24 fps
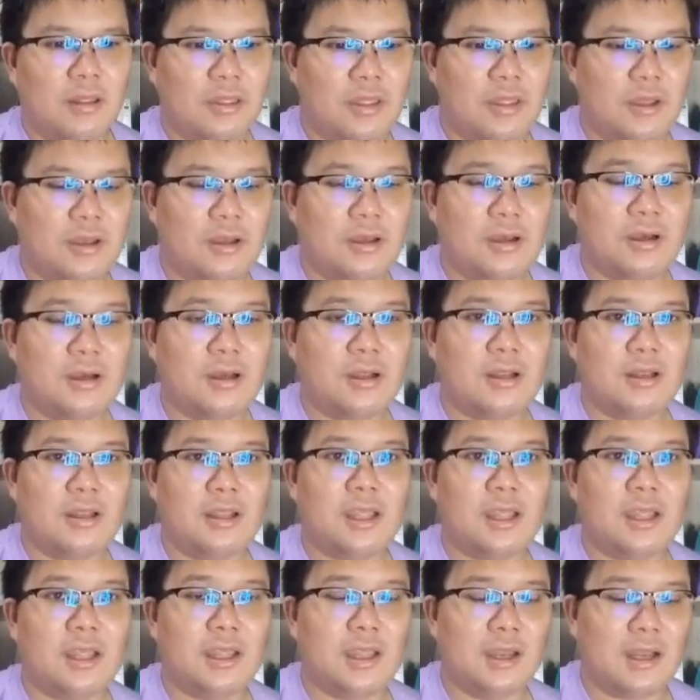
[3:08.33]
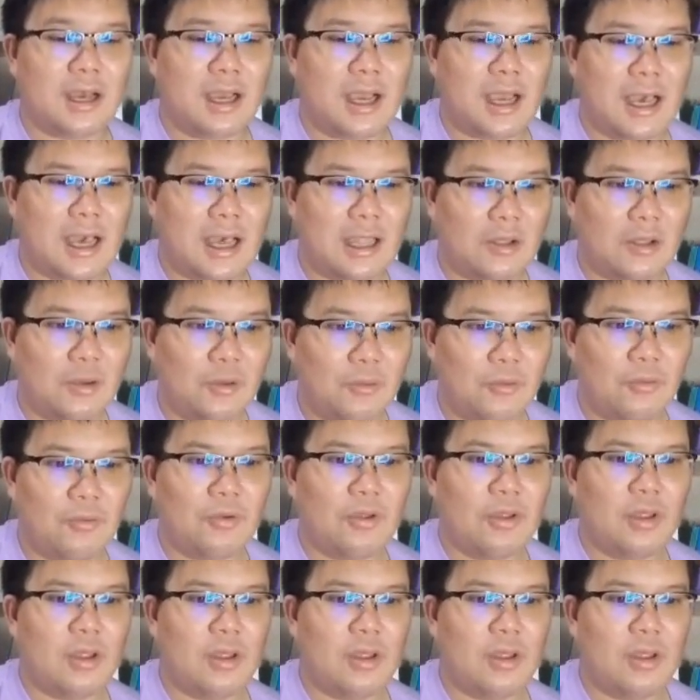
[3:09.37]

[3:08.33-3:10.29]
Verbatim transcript: ซื้อคืนที่ราคาถูก